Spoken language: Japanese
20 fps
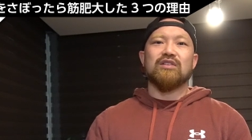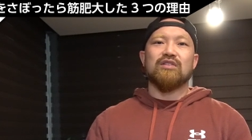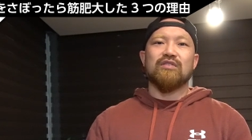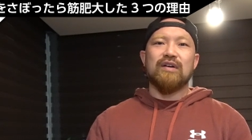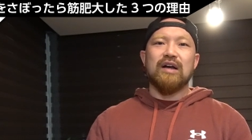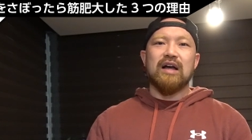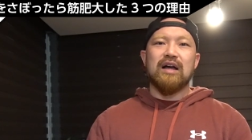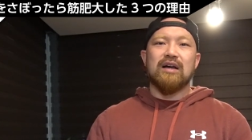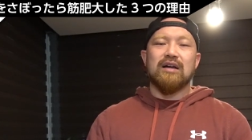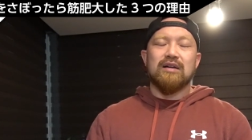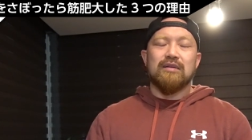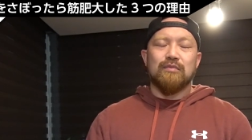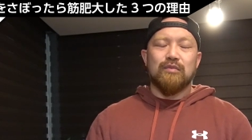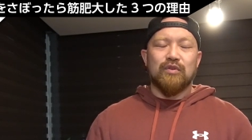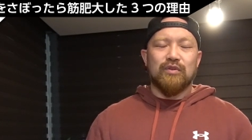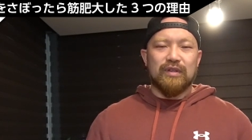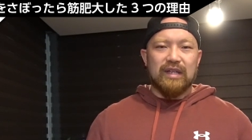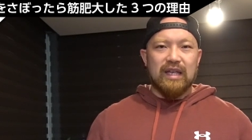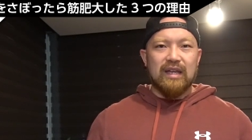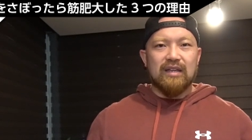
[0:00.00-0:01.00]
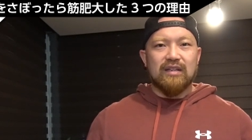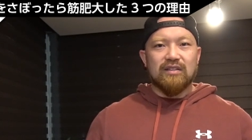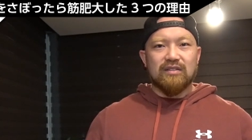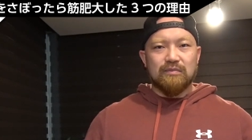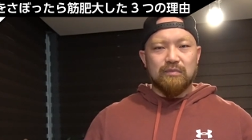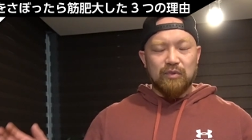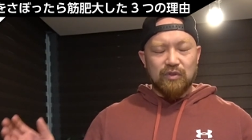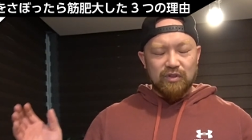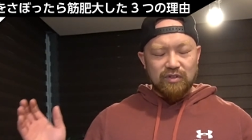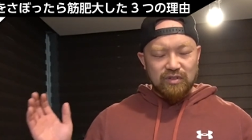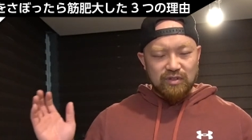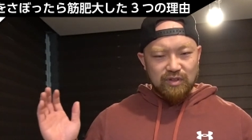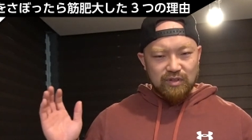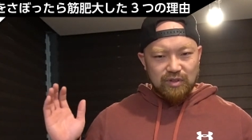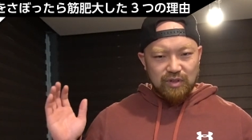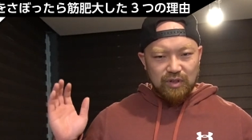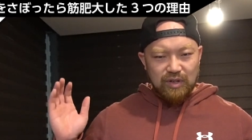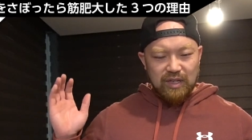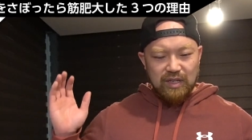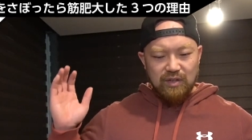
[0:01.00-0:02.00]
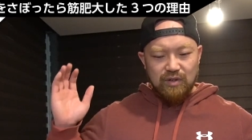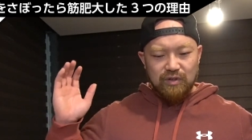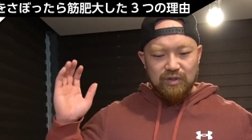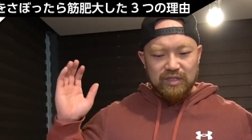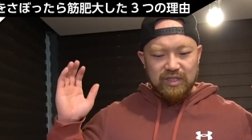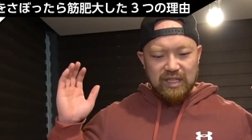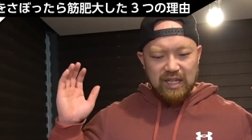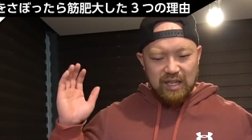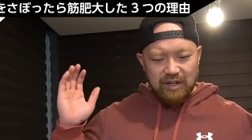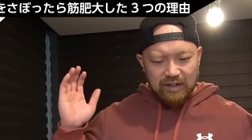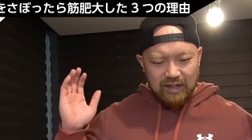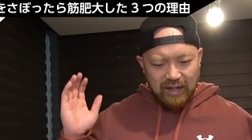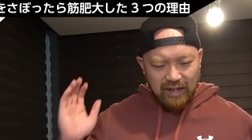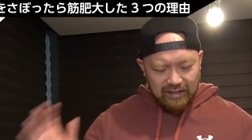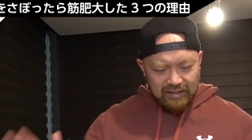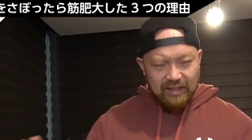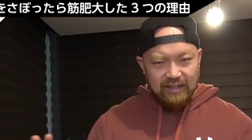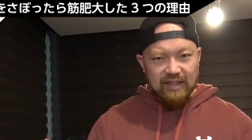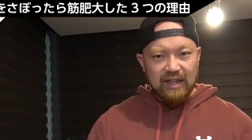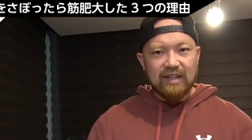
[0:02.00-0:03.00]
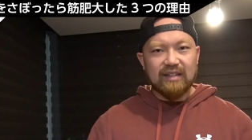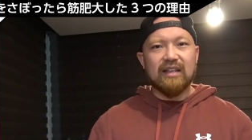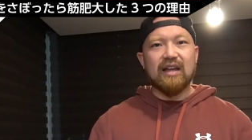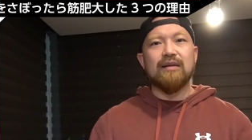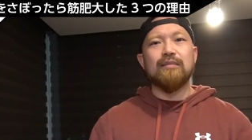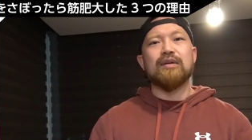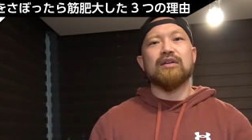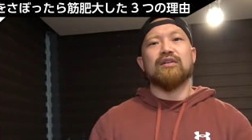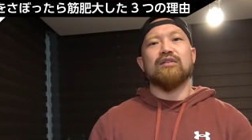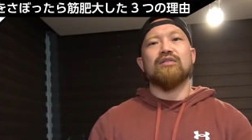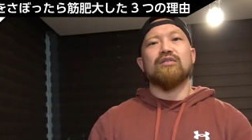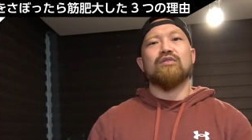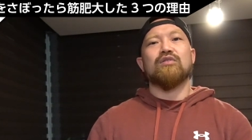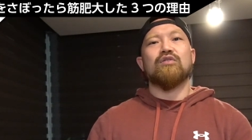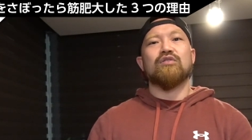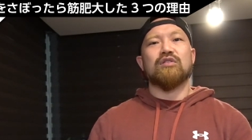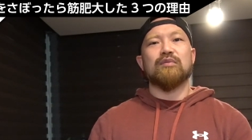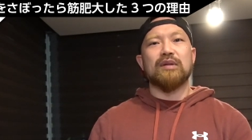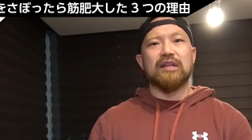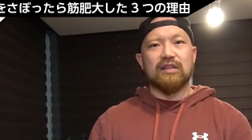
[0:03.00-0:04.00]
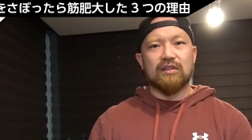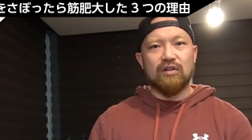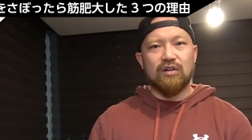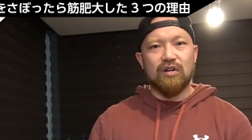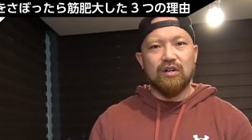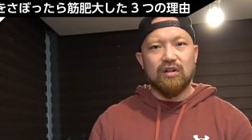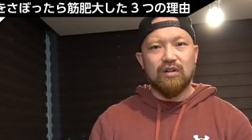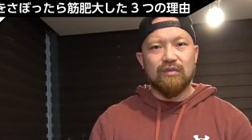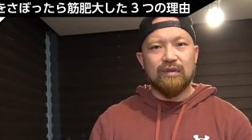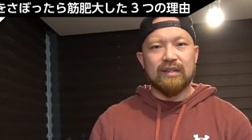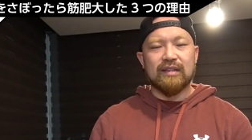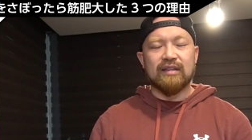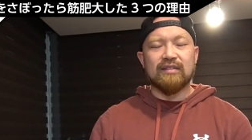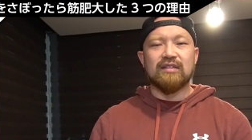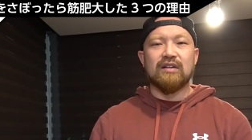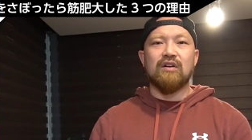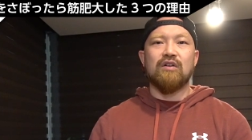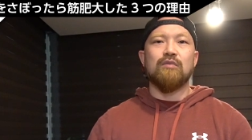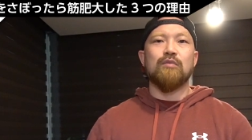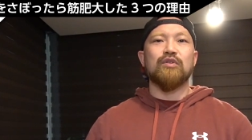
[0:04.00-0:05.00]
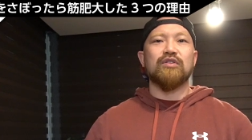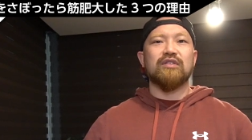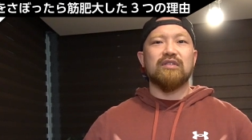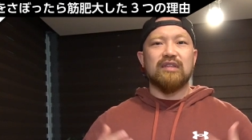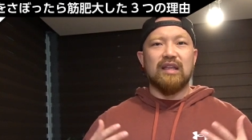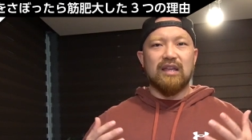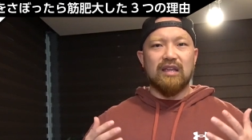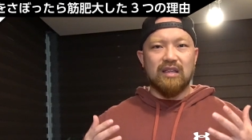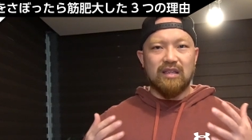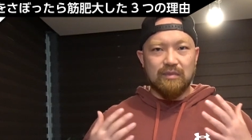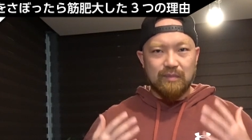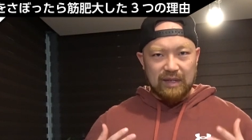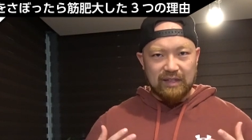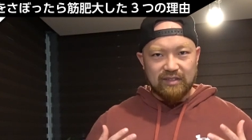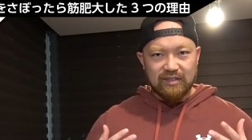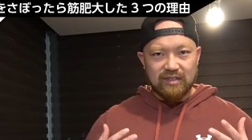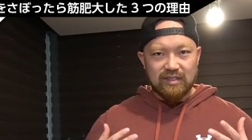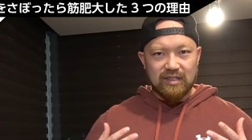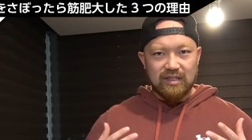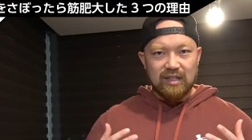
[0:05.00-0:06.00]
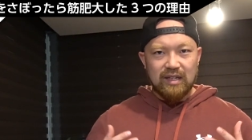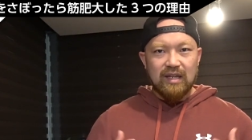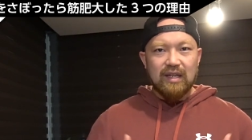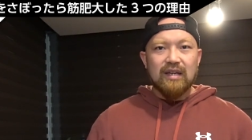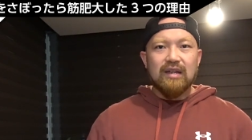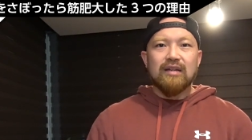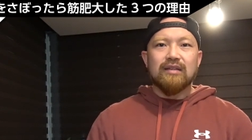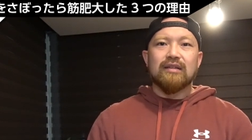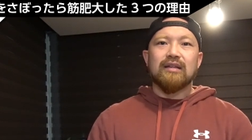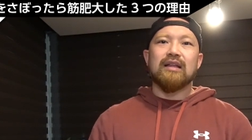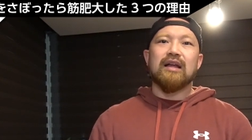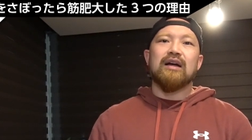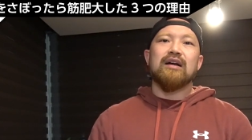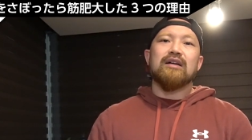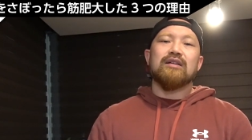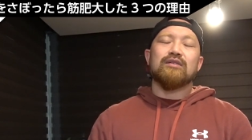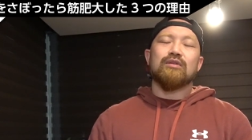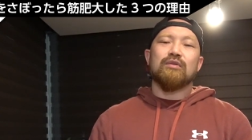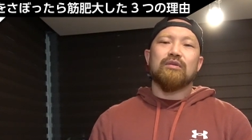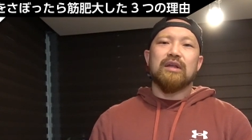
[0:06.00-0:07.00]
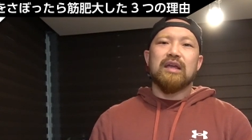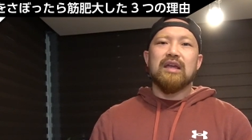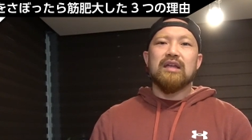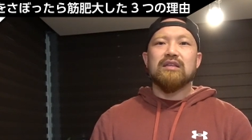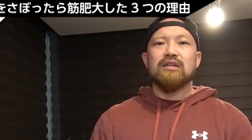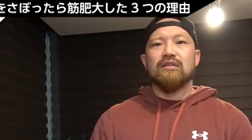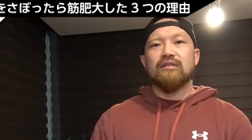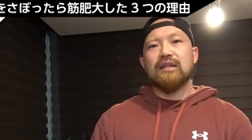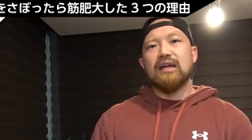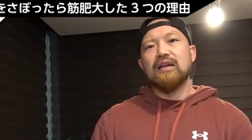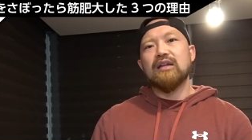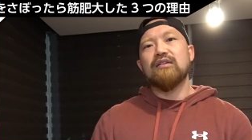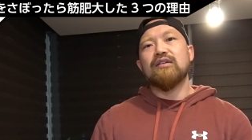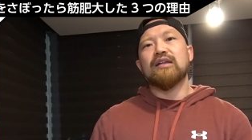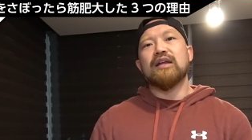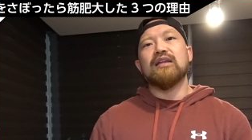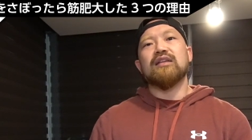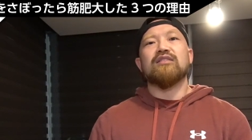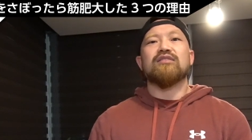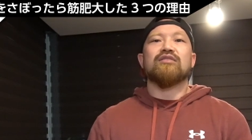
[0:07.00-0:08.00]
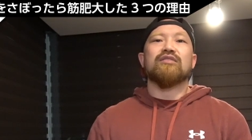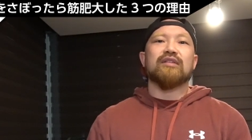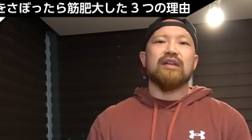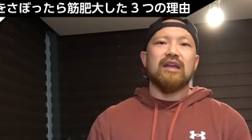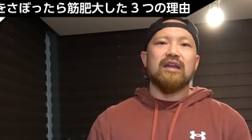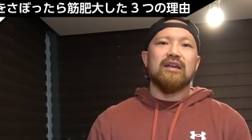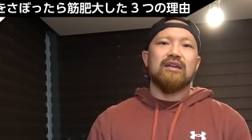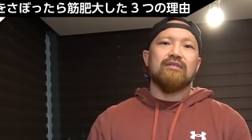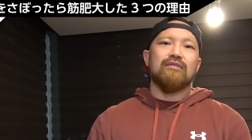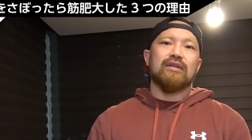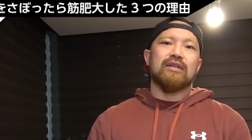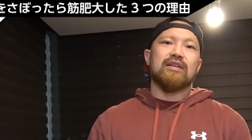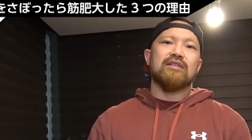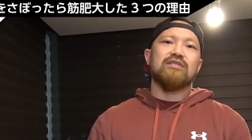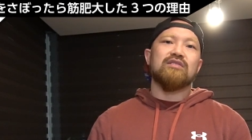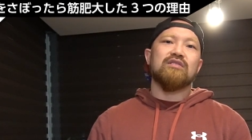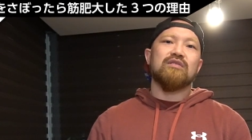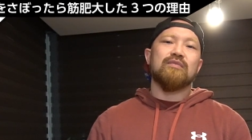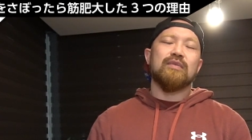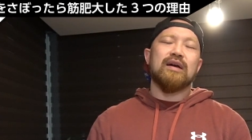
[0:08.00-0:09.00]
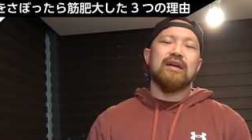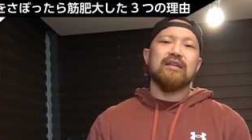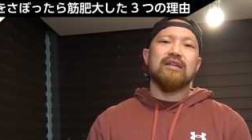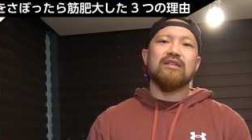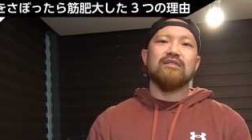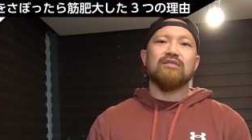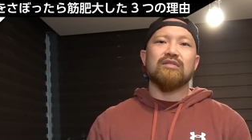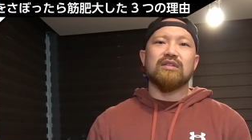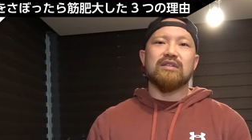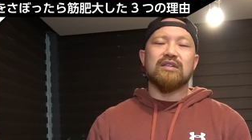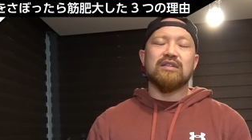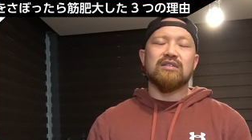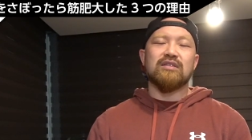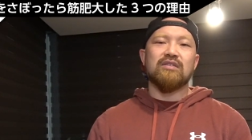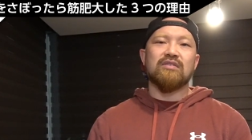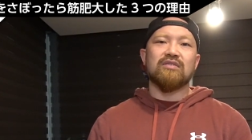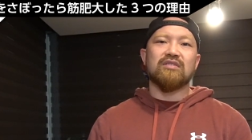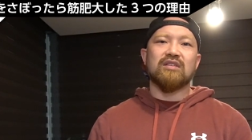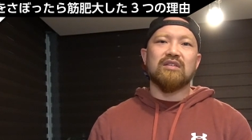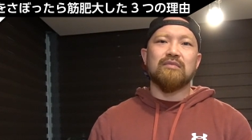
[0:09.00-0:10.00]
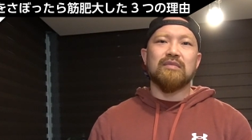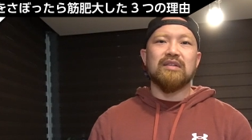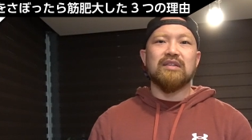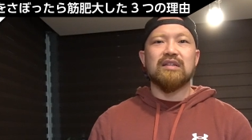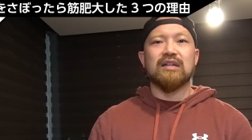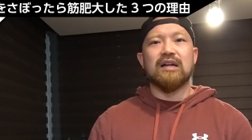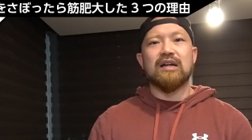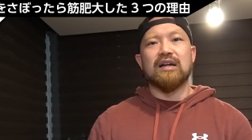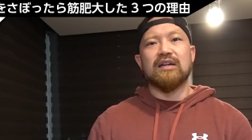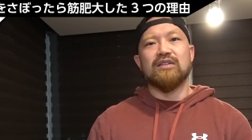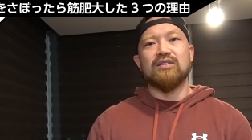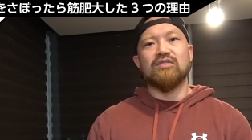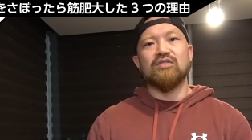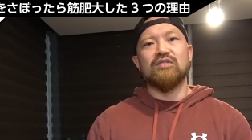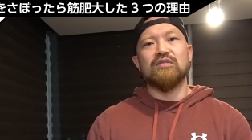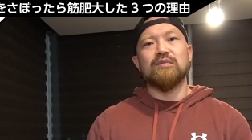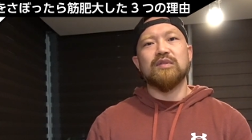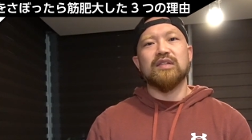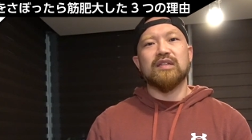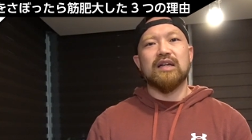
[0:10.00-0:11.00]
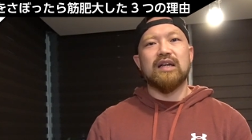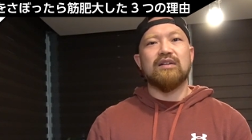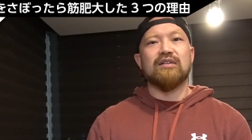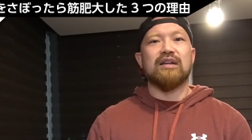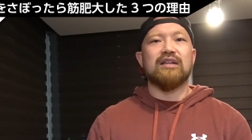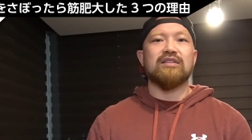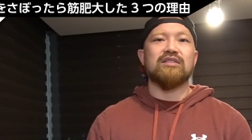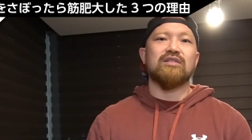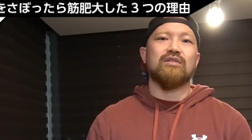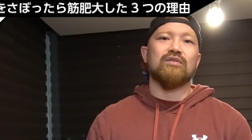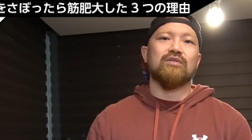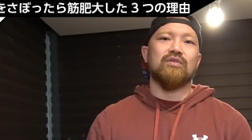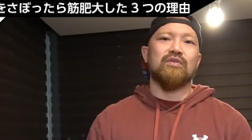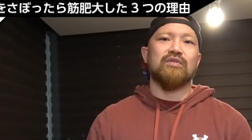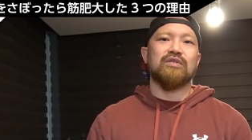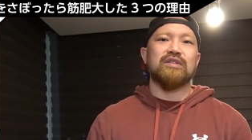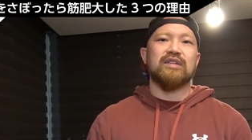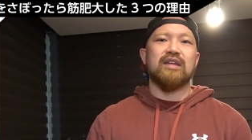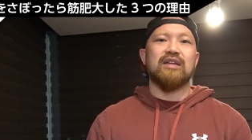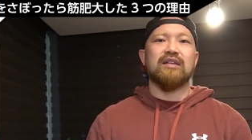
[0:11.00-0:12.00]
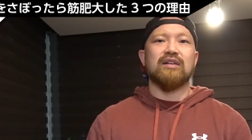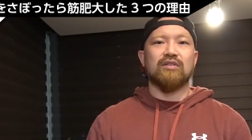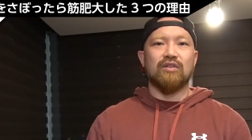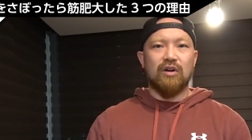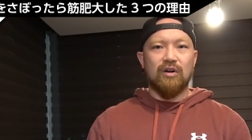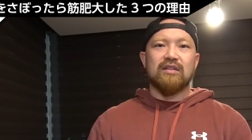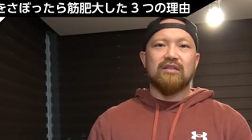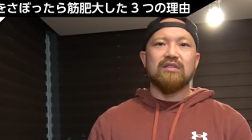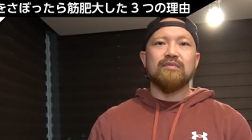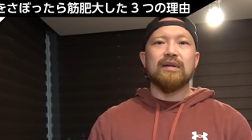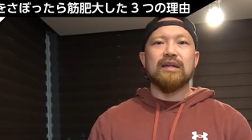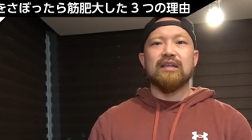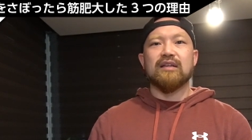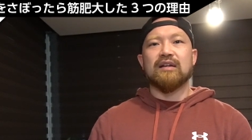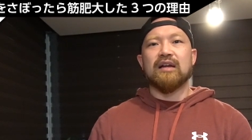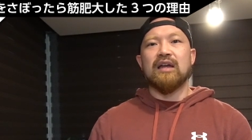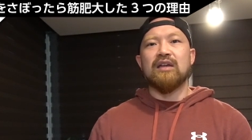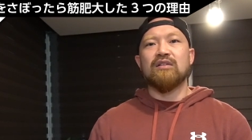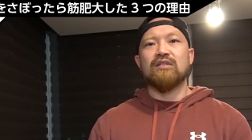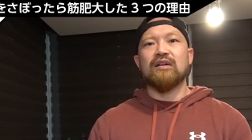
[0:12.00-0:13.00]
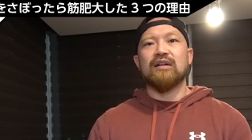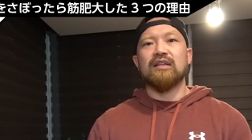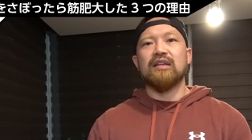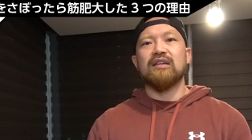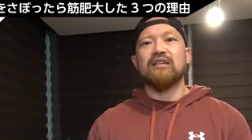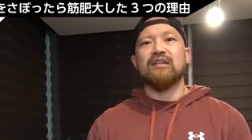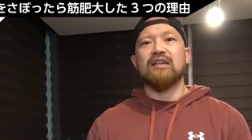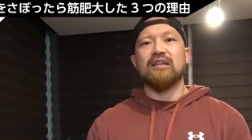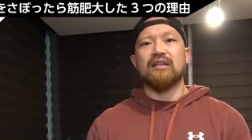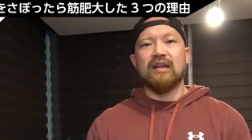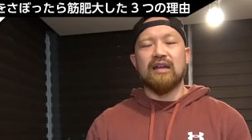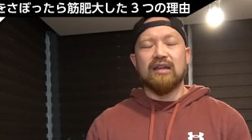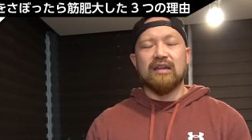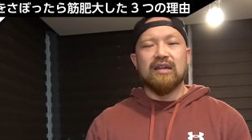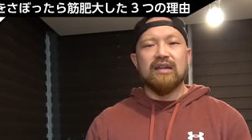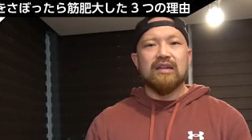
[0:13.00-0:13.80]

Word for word: いうのは、もうね、ものすごいトレーニングをしている方に当てはまる言葉だと私は思っています。ただトレーニングだけではないですよね私の場合ですと1日の睡眠時間が非常に短いぐらい仕事をしていたとつまり回復ができていない